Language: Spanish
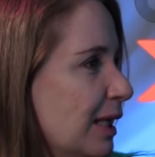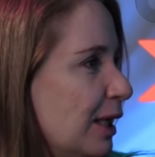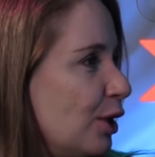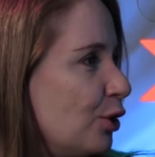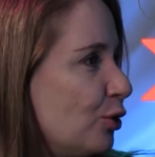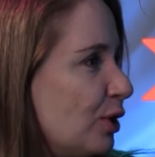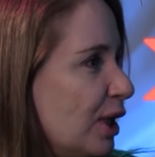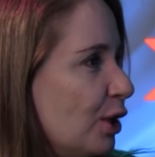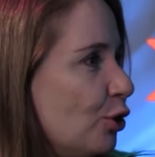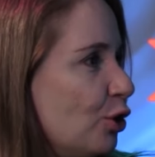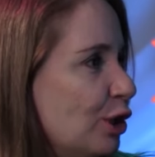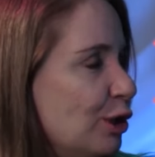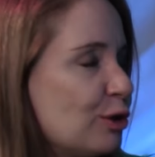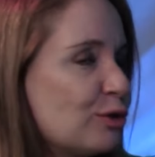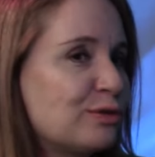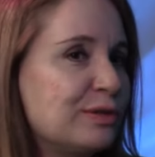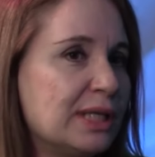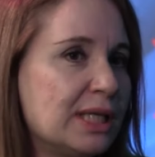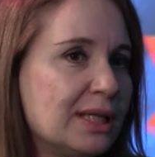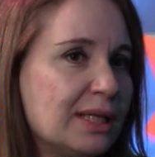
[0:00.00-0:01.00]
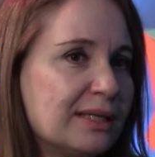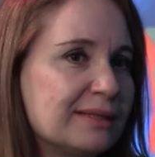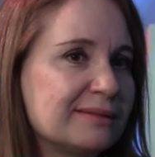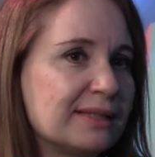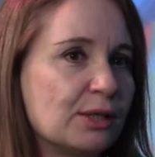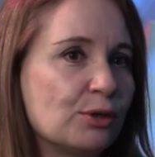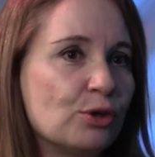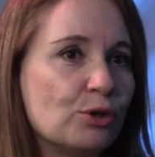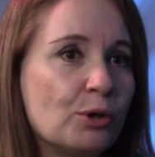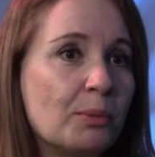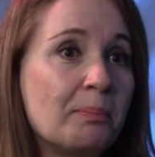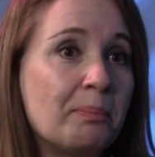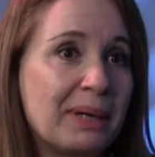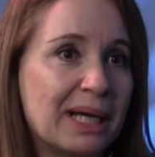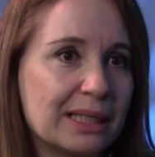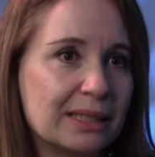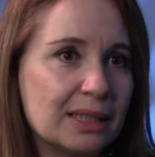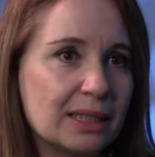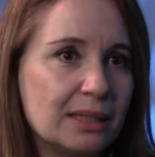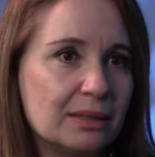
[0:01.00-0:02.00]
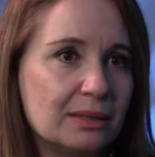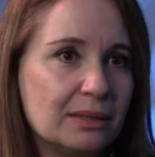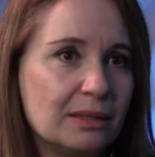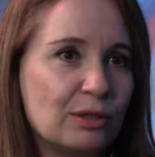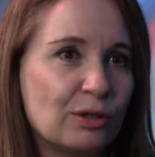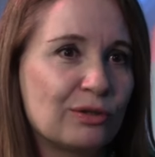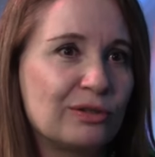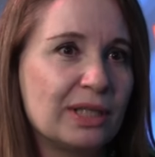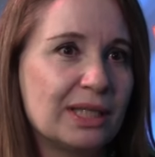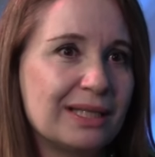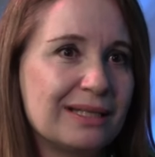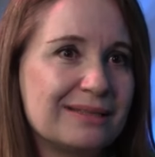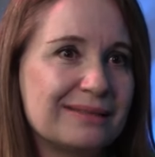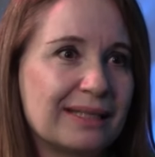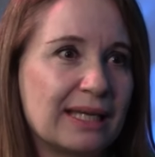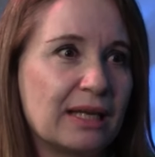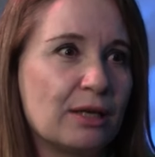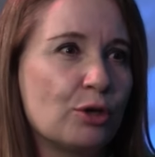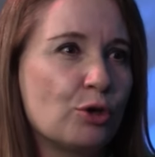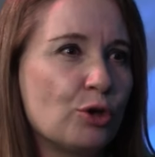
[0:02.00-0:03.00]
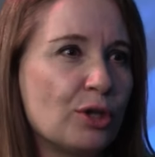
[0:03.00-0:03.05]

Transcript: Creo que hoy los líderes que no comparten, los líderes que no